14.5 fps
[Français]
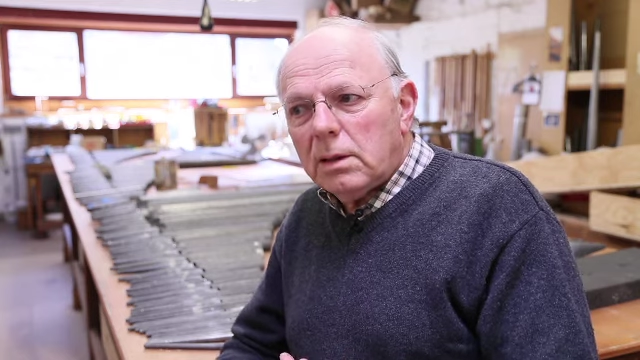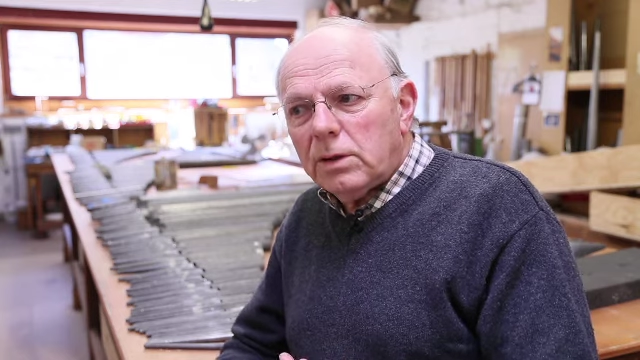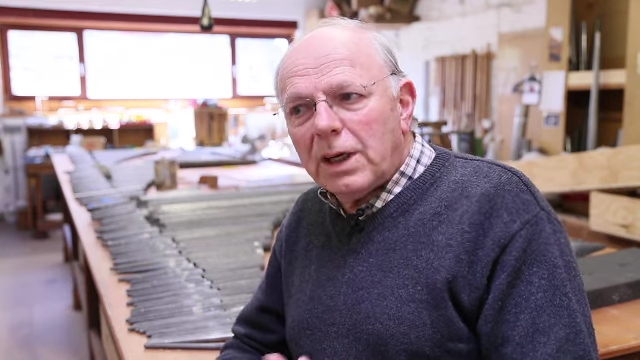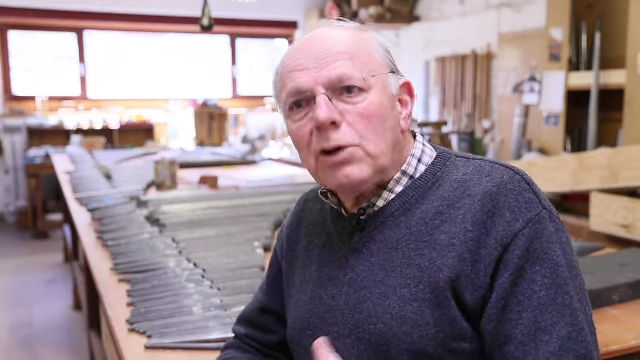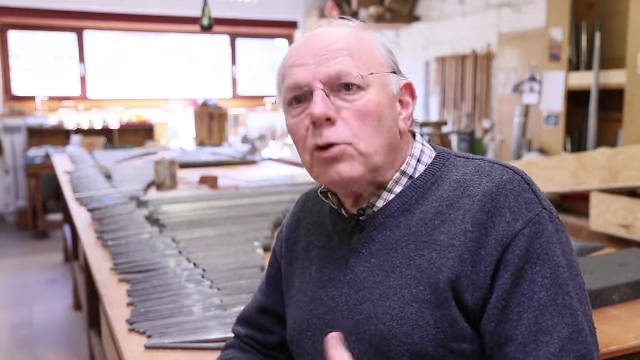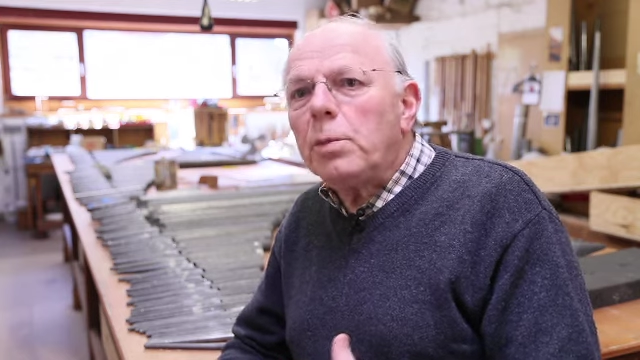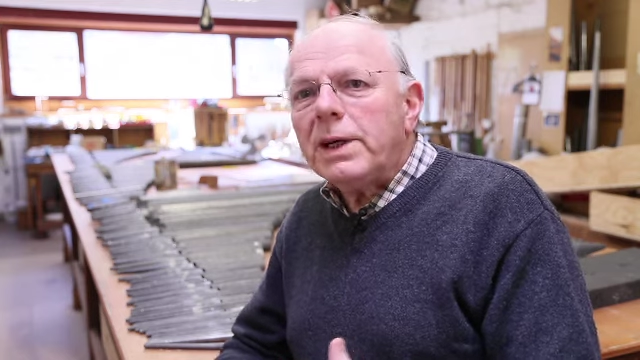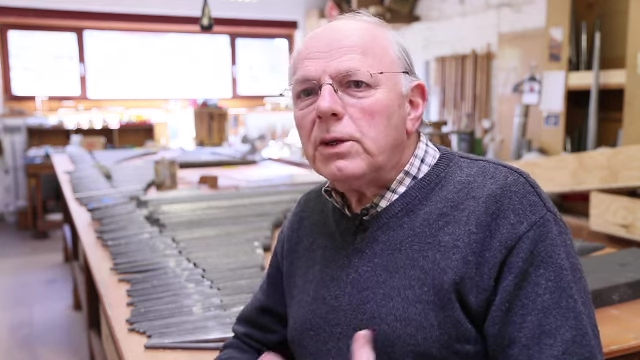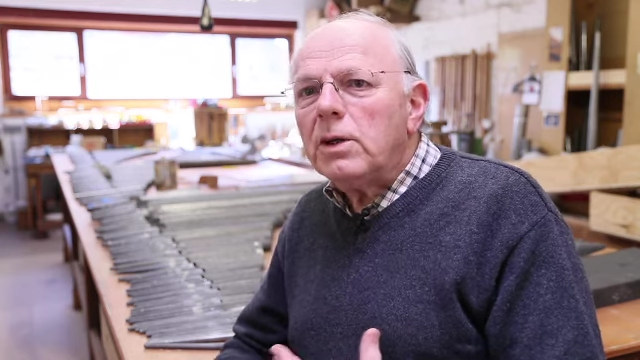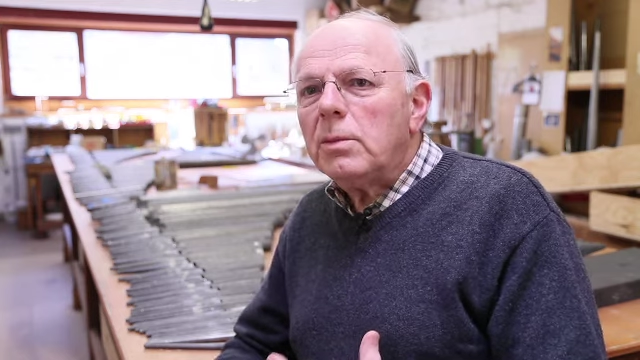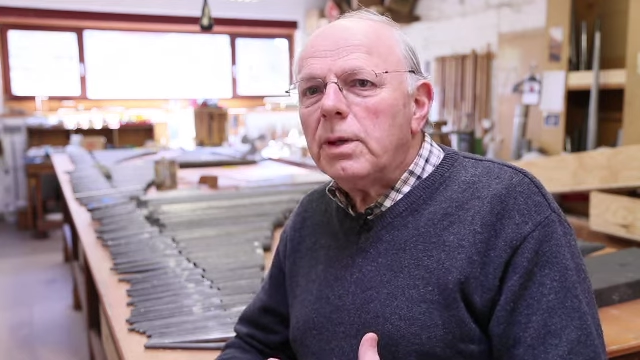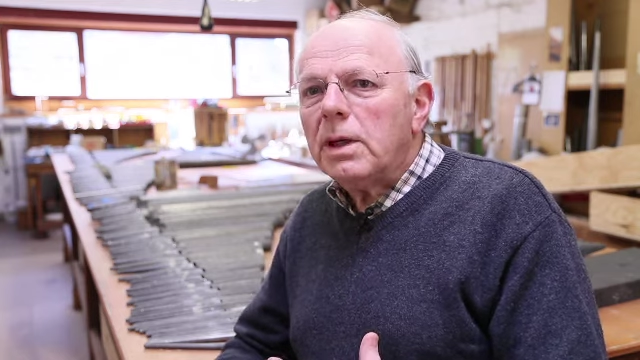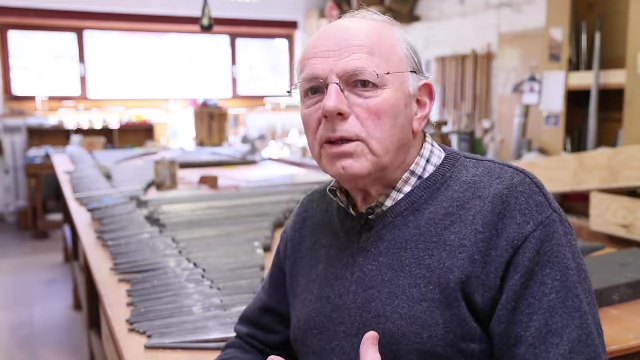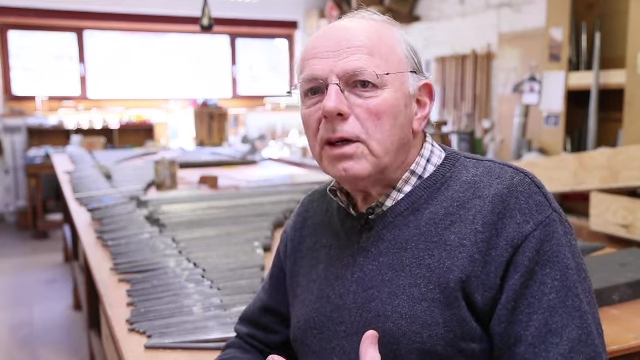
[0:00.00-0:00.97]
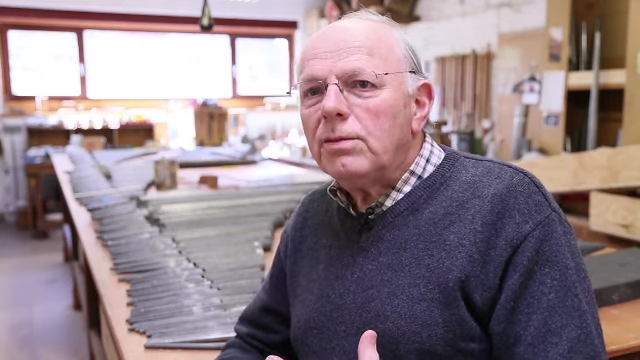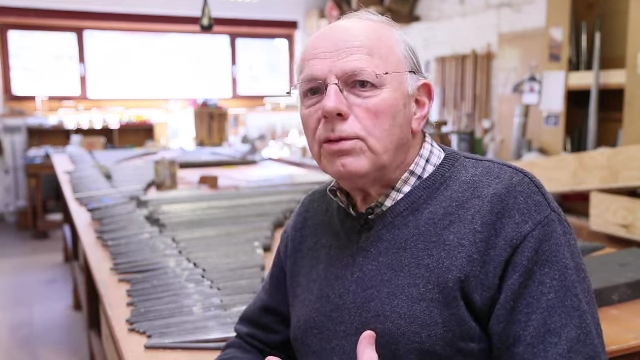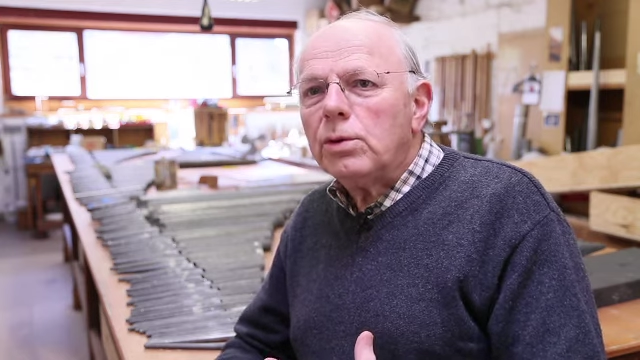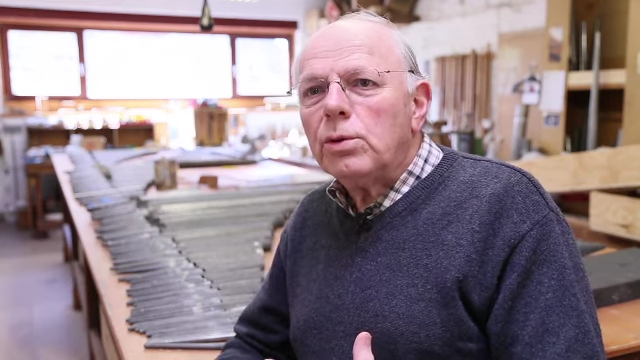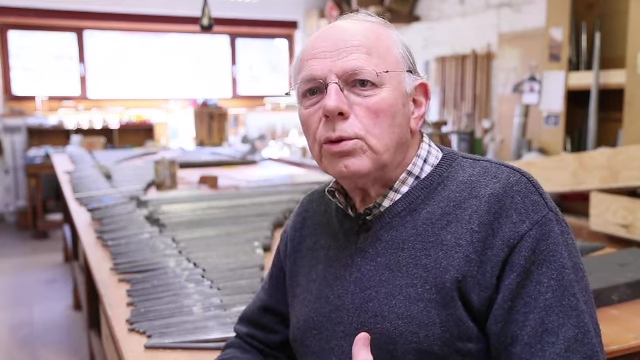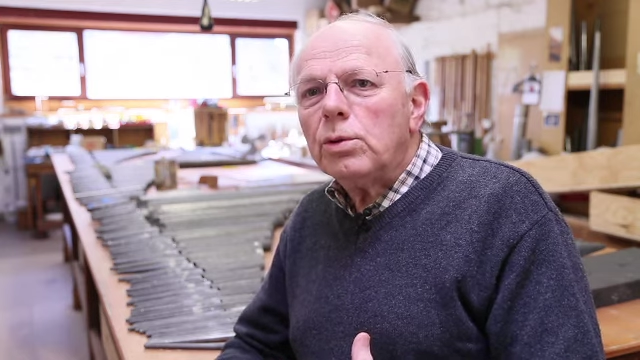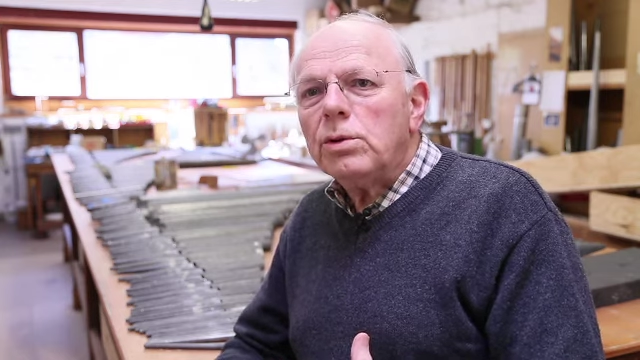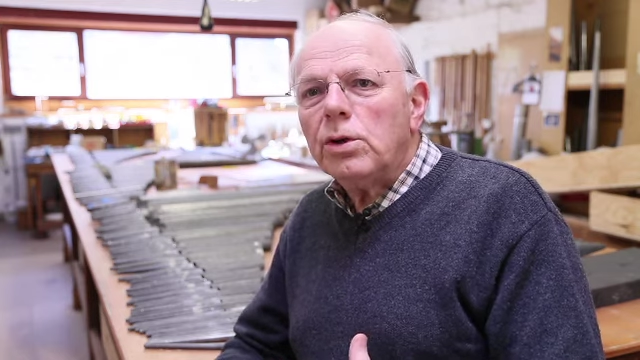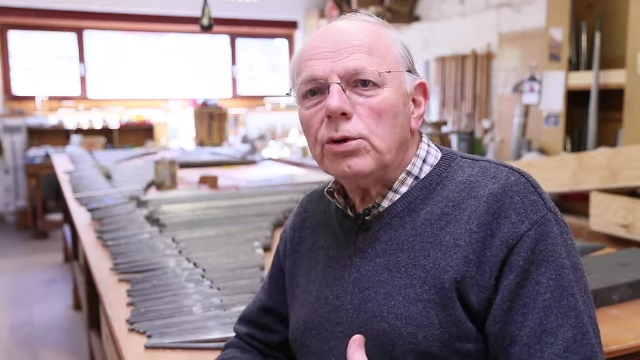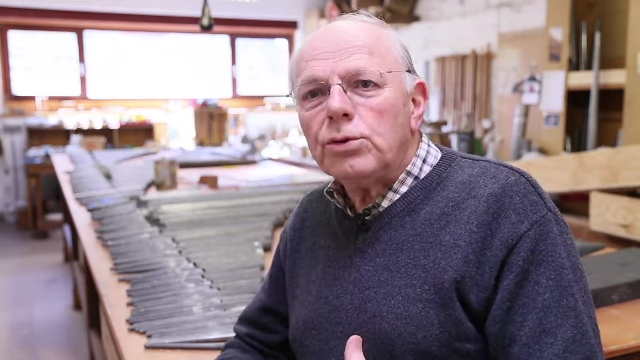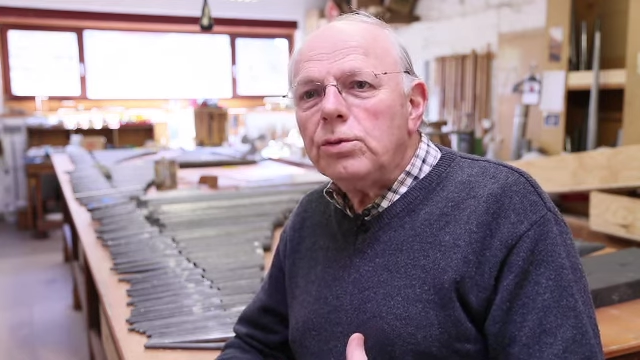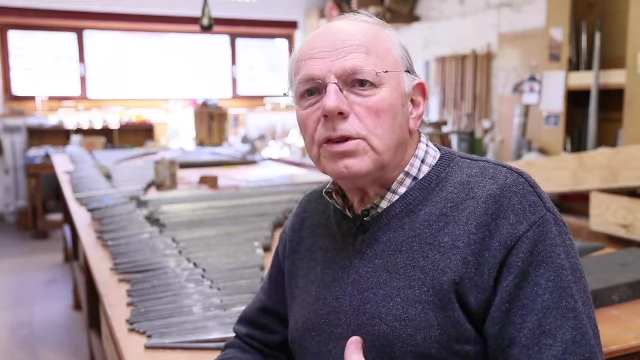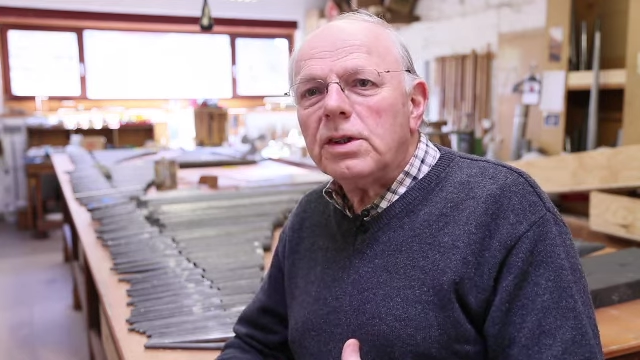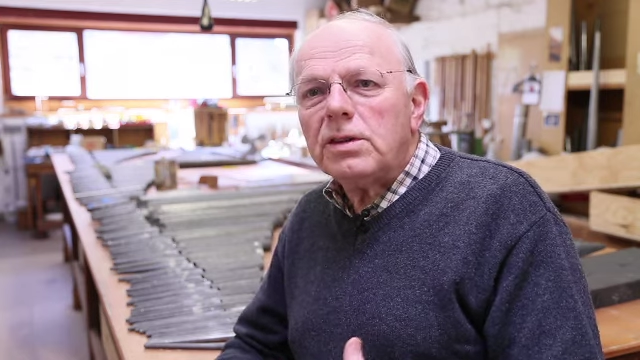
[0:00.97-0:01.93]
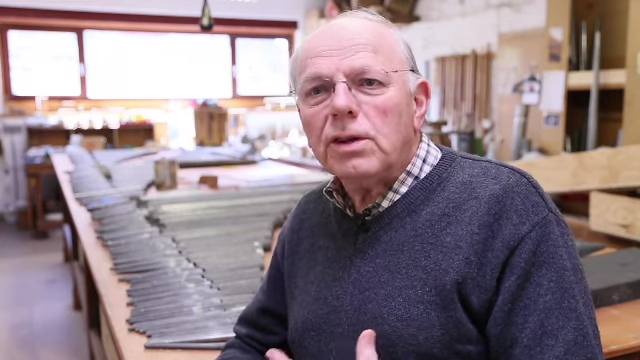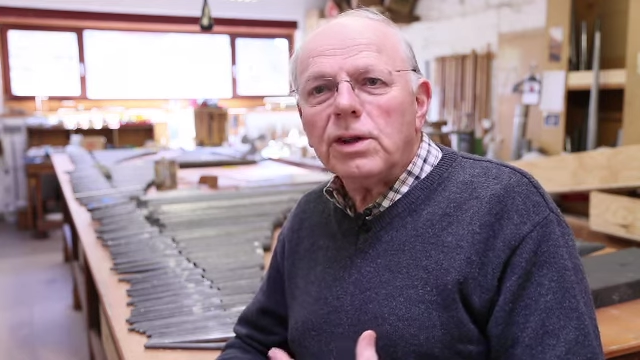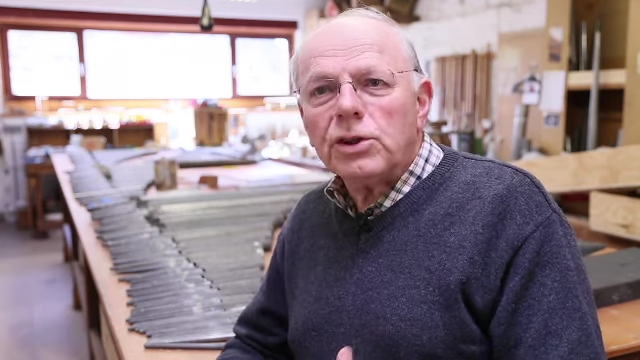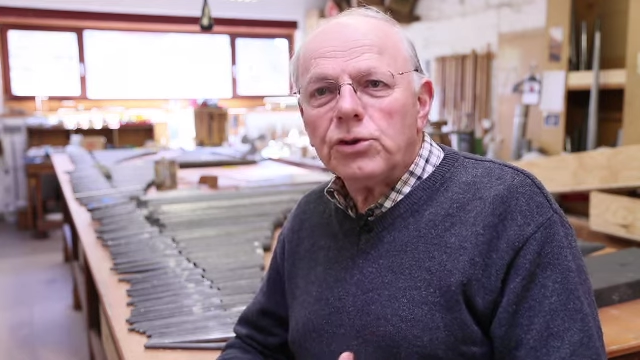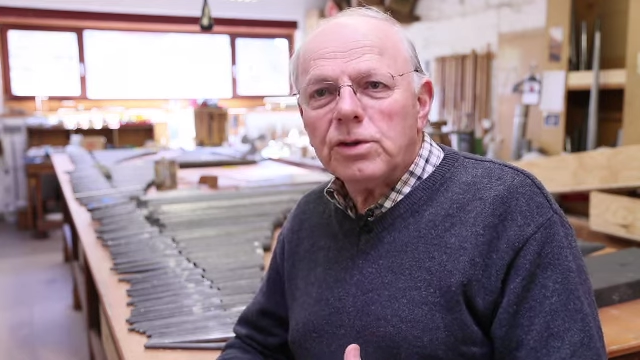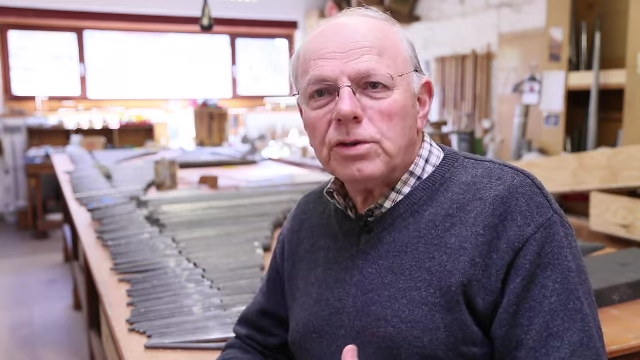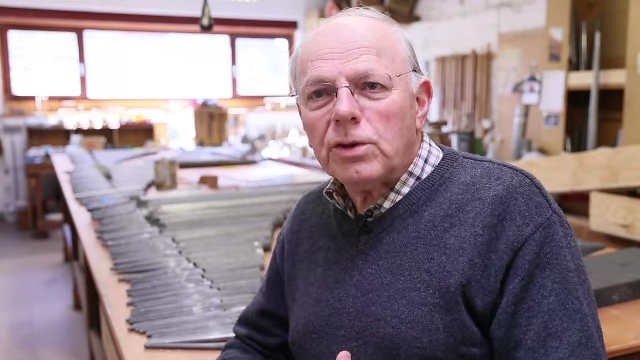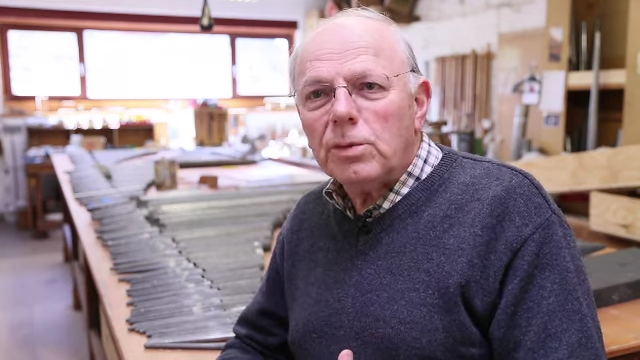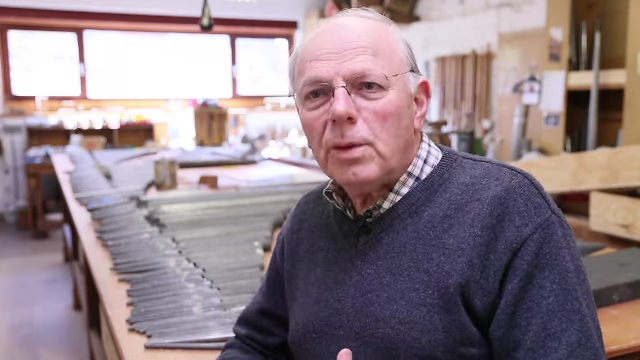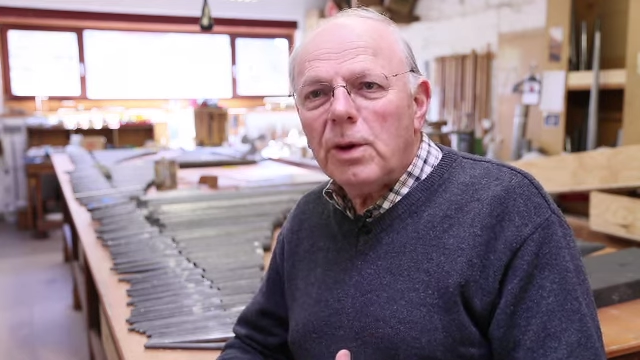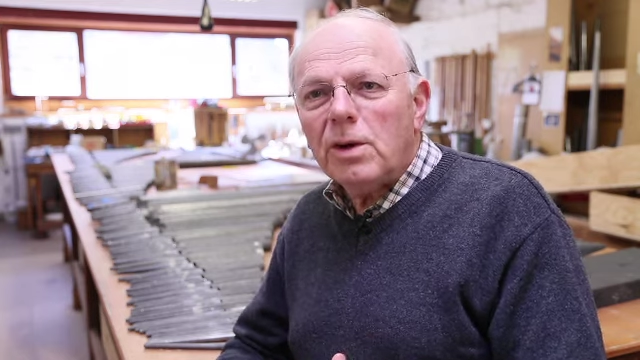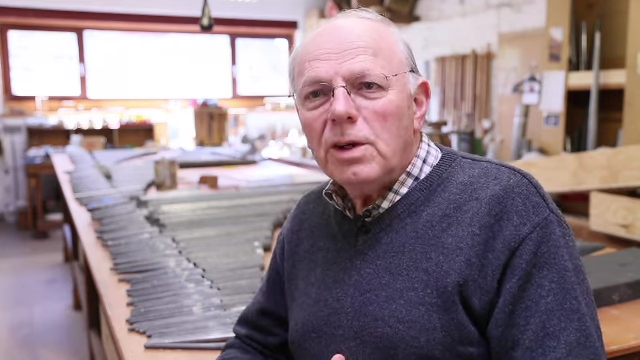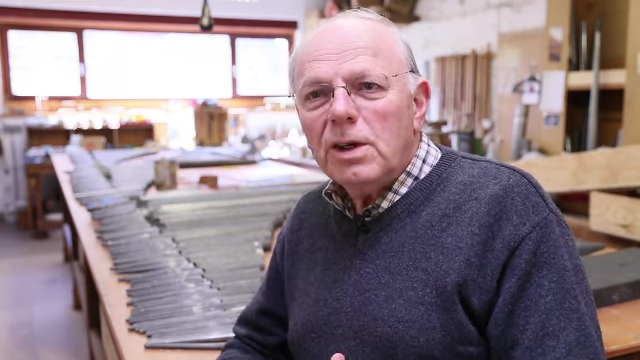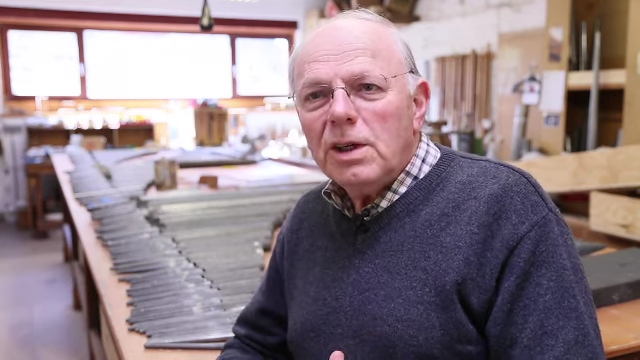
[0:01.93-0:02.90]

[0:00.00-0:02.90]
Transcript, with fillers: accompagnant Bernard Faucroul dans tous ses enregistrements